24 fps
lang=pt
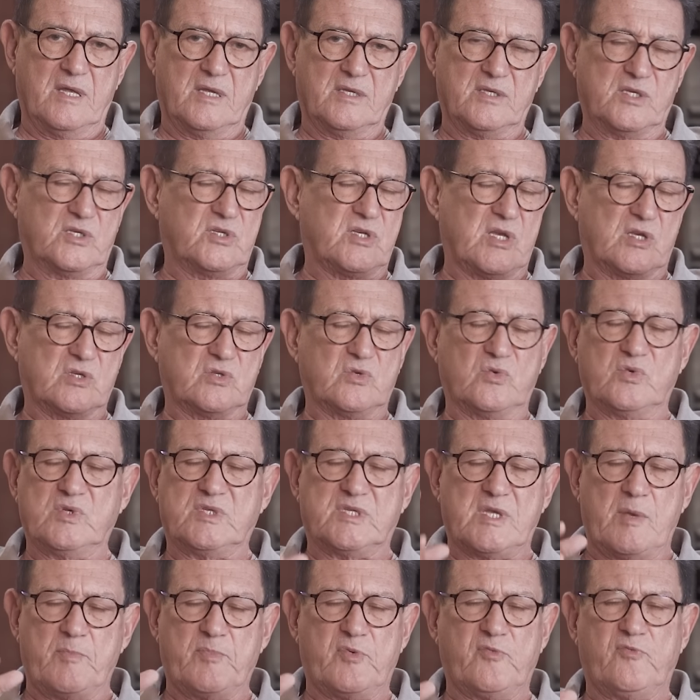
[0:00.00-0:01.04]
de Jesus
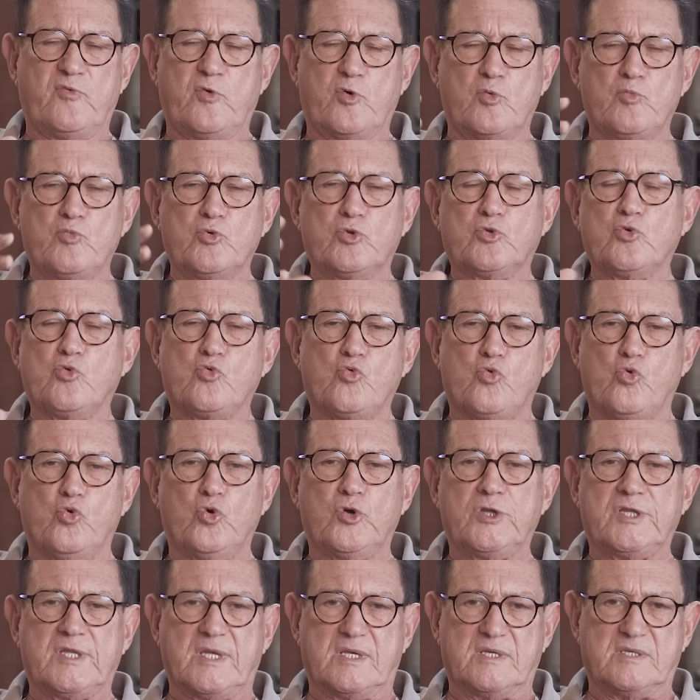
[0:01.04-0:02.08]
sempre foram muito
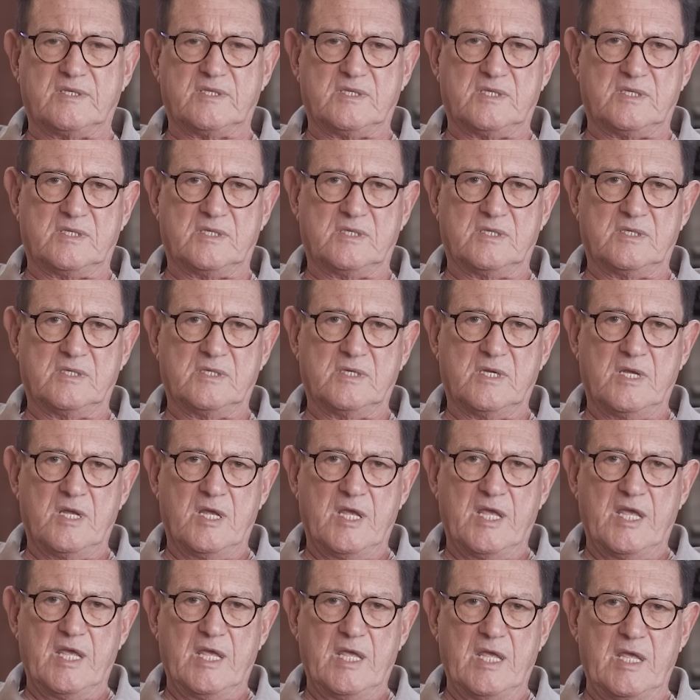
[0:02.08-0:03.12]
curtas
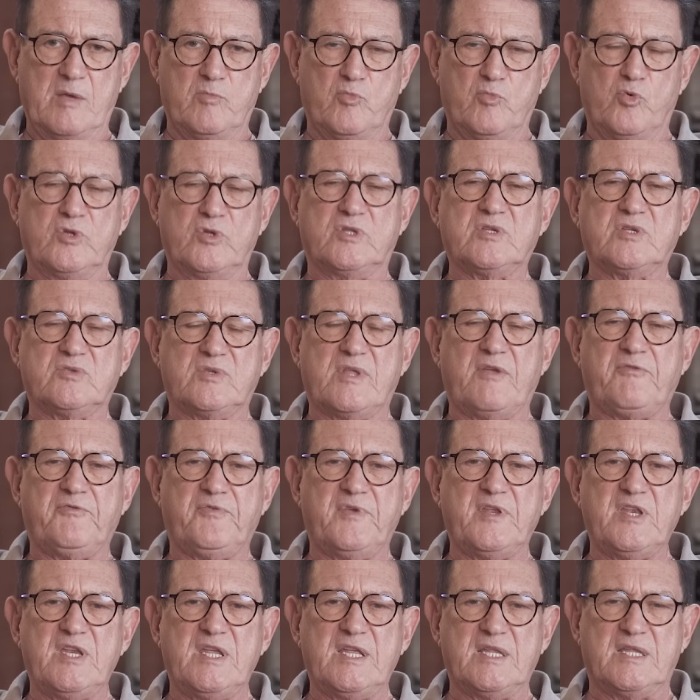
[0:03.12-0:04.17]
e muito
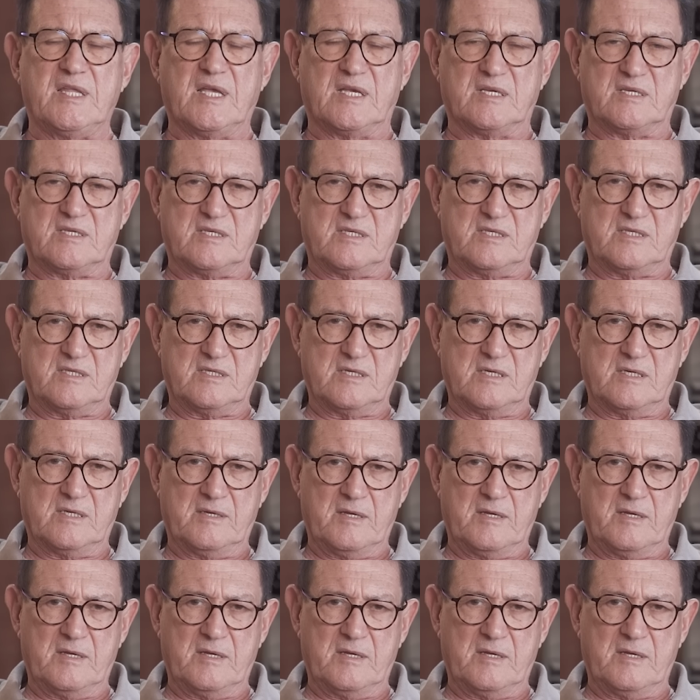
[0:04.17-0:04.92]
definidas.